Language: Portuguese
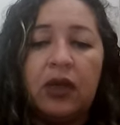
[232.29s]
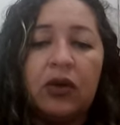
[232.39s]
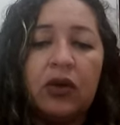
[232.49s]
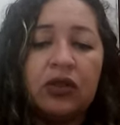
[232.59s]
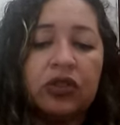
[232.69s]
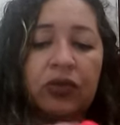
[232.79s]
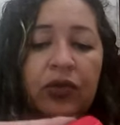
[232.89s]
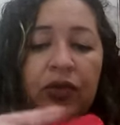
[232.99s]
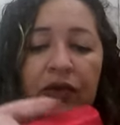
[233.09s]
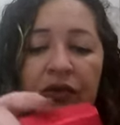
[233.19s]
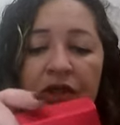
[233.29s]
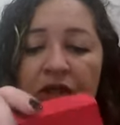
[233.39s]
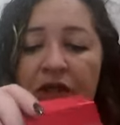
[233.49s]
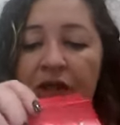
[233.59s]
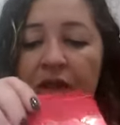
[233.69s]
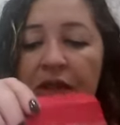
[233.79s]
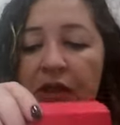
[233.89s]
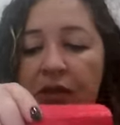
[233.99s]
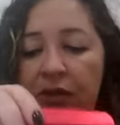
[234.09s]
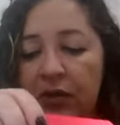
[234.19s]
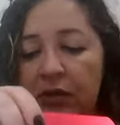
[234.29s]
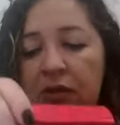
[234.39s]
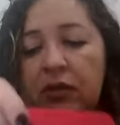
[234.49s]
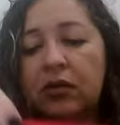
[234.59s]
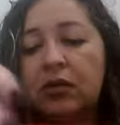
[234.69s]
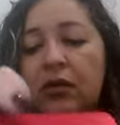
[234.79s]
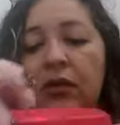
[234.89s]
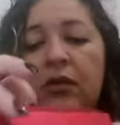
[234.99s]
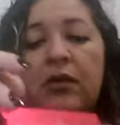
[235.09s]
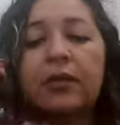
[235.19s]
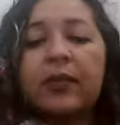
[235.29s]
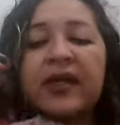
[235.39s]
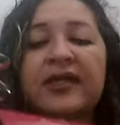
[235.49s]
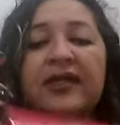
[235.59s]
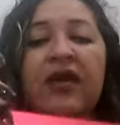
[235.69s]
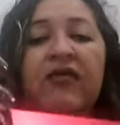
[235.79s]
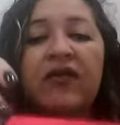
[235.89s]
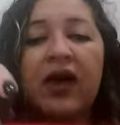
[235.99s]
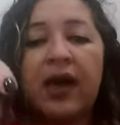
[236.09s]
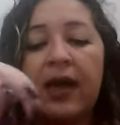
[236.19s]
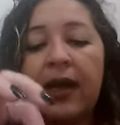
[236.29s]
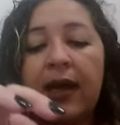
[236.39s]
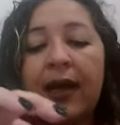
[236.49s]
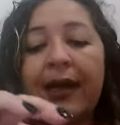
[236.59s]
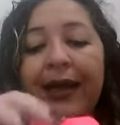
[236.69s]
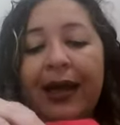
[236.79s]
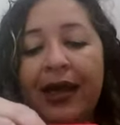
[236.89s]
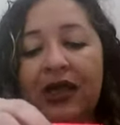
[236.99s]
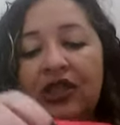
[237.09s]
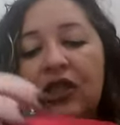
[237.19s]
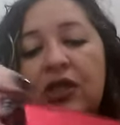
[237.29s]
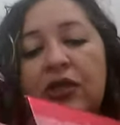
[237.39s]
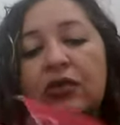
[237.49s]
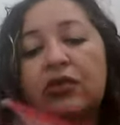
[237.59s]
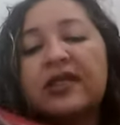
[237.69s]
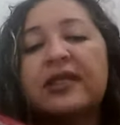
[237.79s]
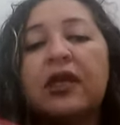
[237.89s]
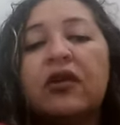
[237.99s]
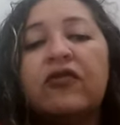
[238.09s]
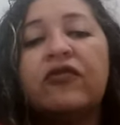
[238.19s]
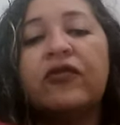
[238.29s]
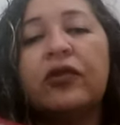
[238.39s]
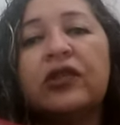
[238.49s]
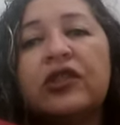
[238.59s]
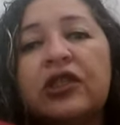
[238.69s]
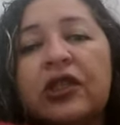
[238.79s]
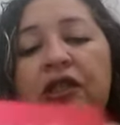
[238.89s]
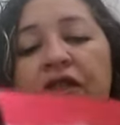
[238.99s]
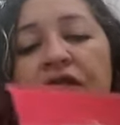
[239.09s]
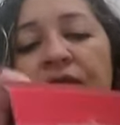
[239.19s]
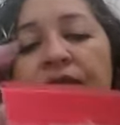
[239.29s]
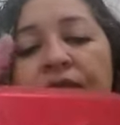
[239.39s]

eu gosto muito de preservar a caixa e o celofone, gente.